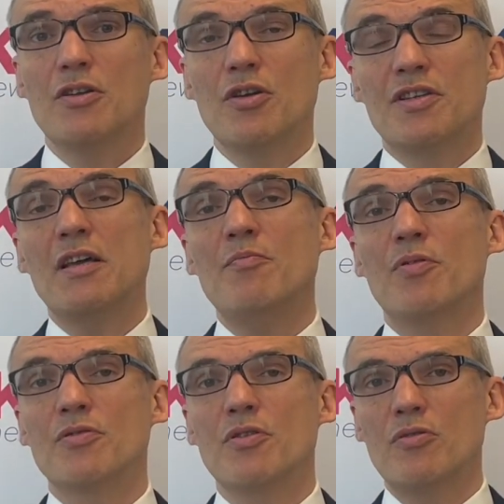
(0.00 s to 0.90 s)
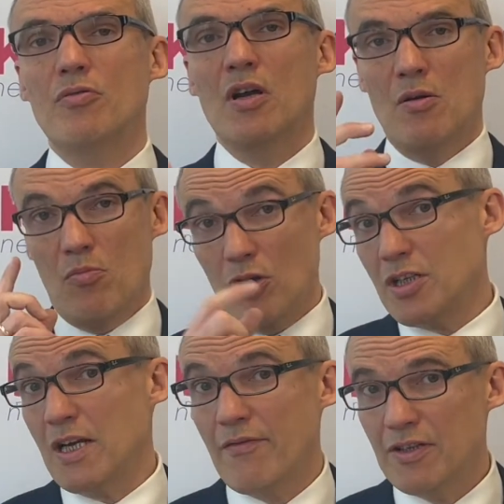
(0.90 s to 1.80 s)
no i ten protokół,
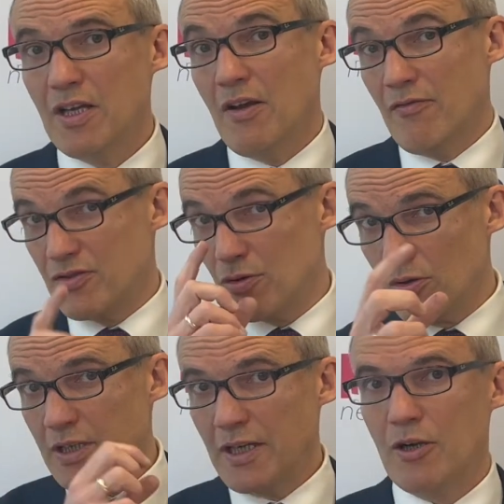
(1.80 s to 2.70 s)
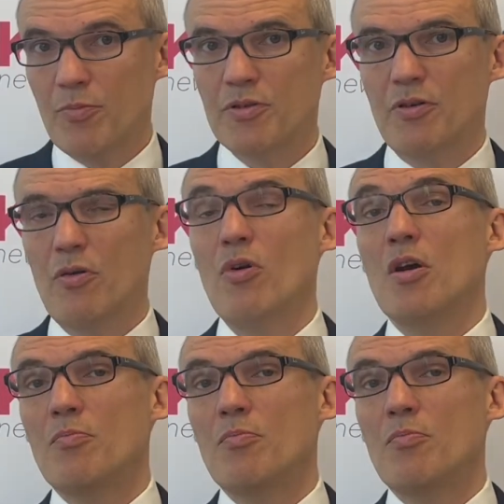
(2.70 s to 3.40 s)
może nawet wzór takiego protokołu,